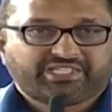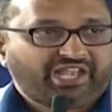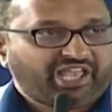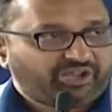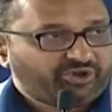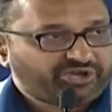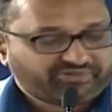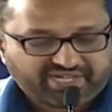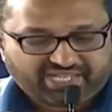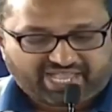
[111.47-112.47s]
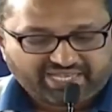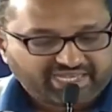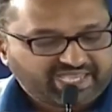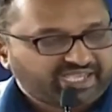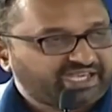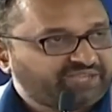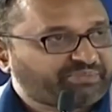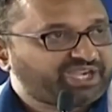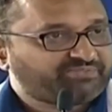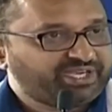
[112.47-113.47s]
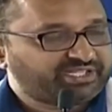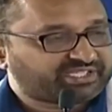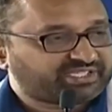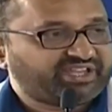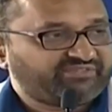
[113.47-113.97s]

జిల్లాలో ఉన్నటువంటి అన్ని డిపార్ట్మెంట్స్